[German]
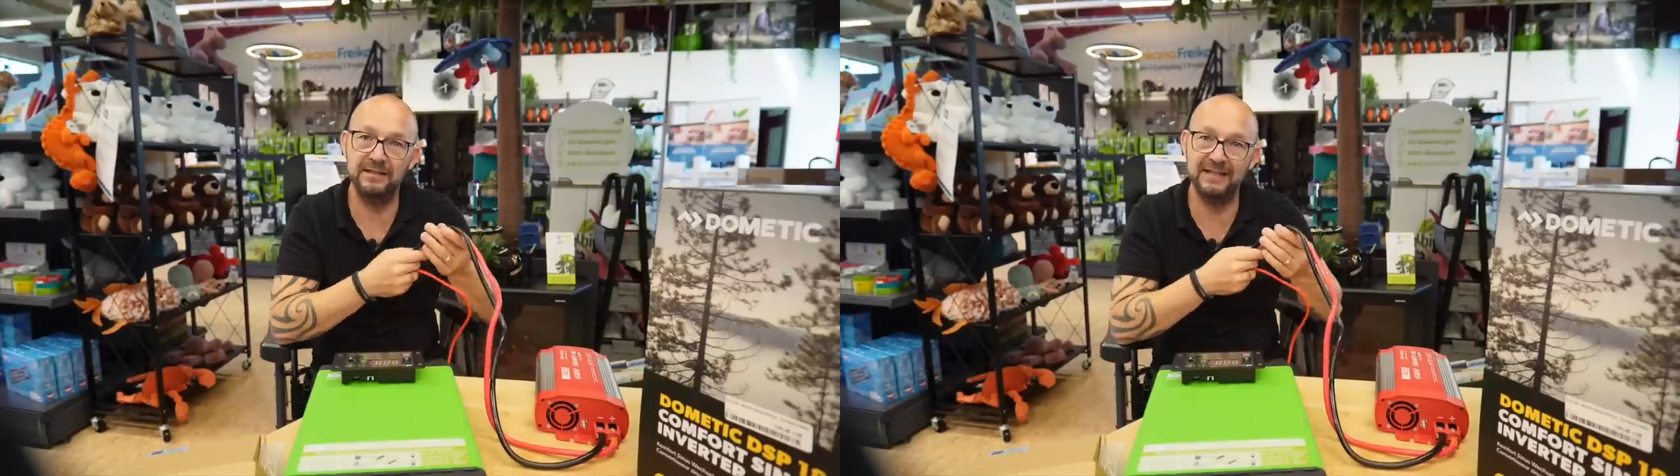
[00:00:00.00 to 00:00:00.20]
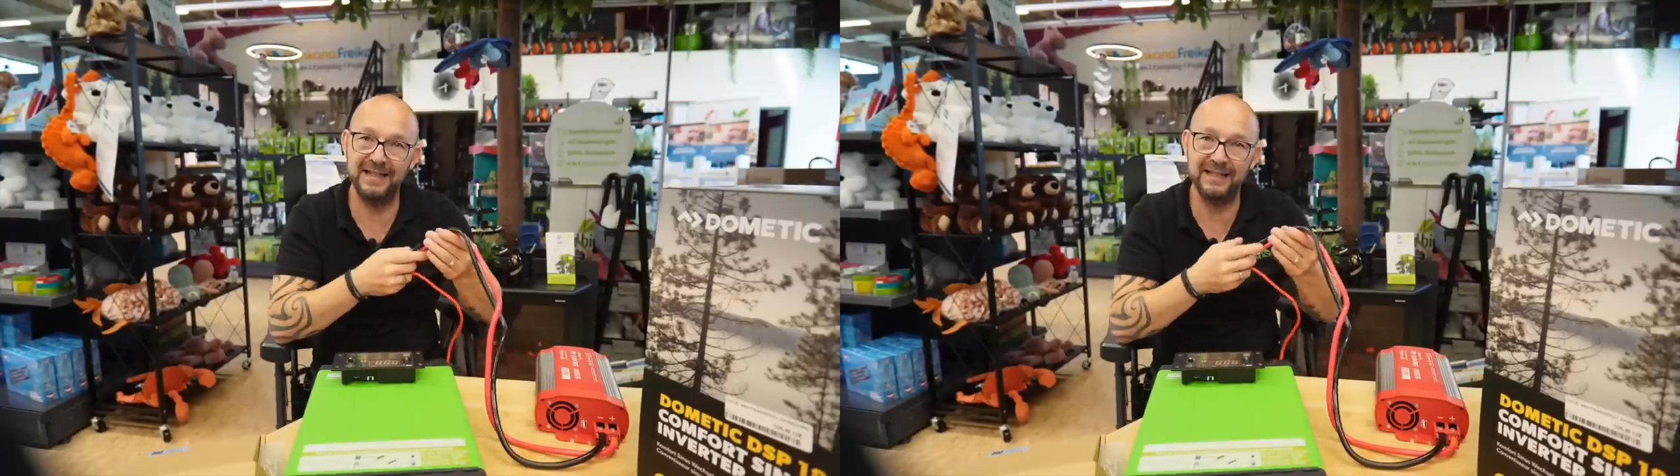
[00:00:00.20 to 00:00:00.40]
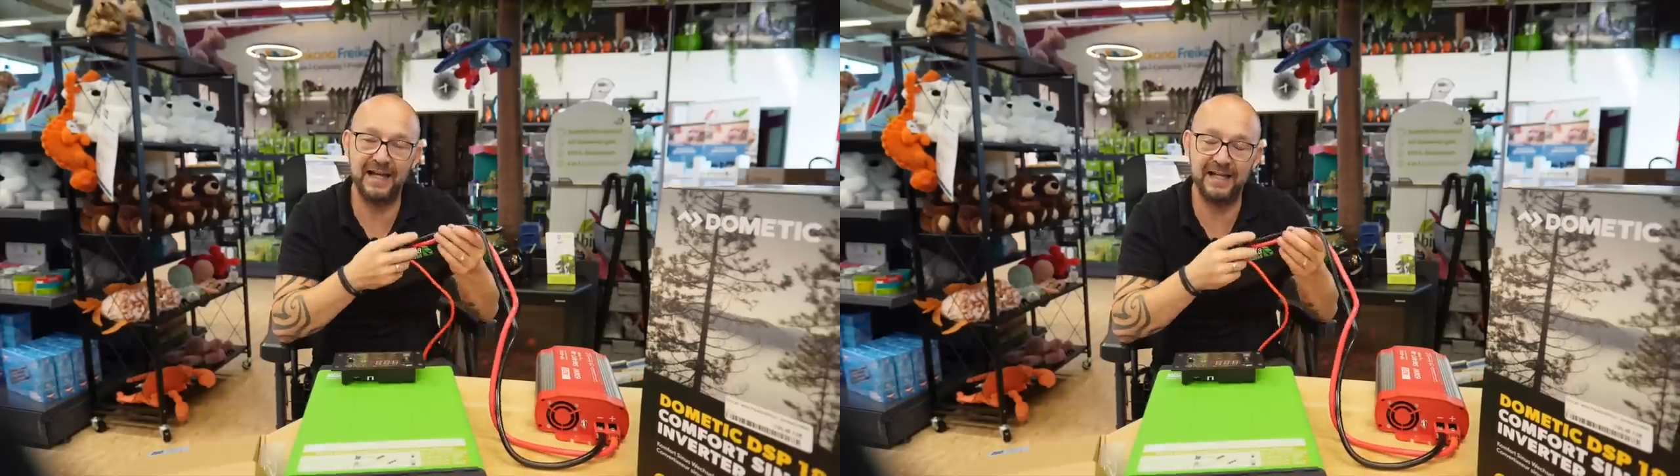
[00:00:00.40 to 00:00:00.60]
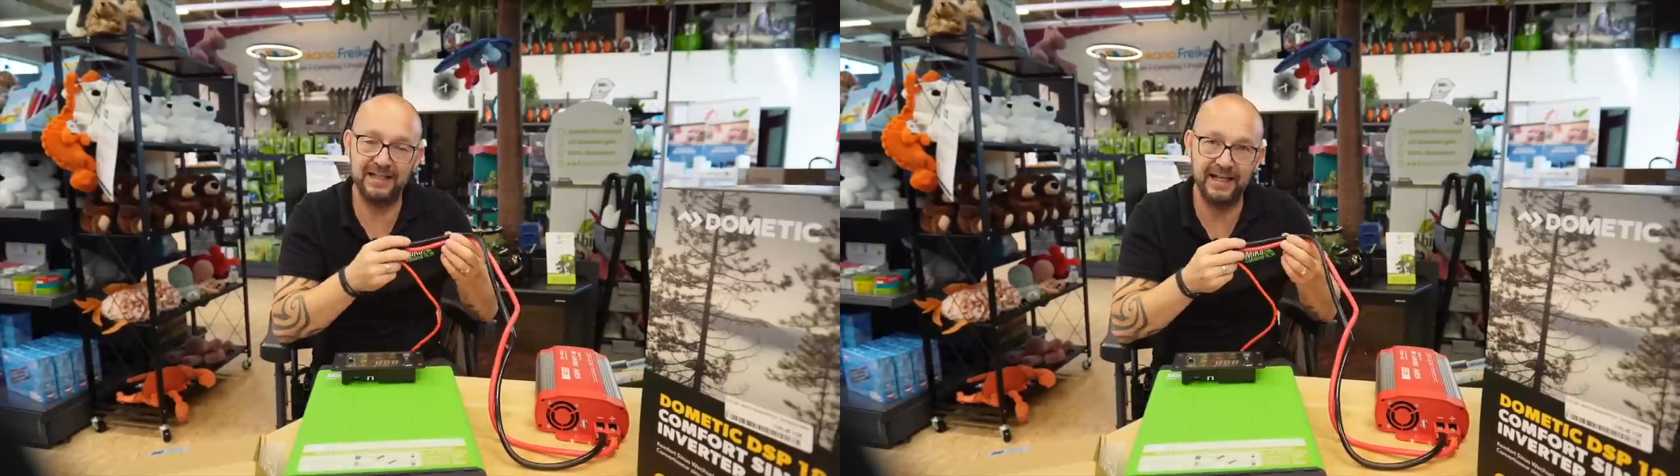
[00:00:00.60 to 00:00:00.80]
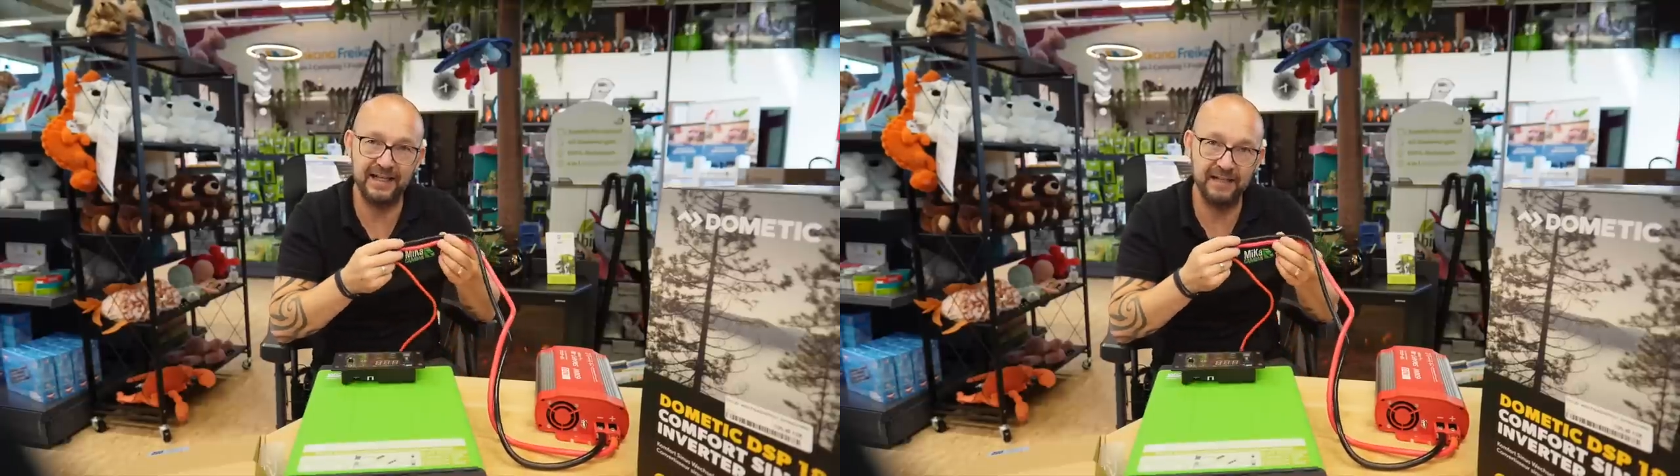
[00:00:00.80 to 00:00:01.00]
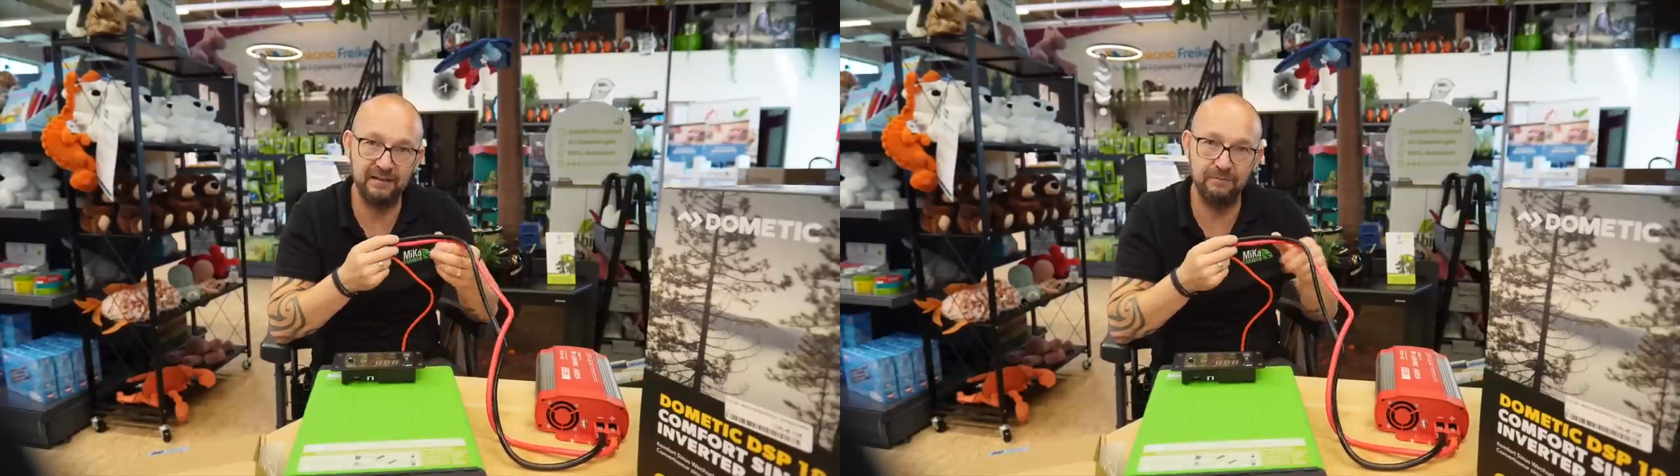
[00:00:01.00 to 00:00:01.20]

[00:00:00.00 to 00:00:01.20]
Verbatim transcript: je nach Länge,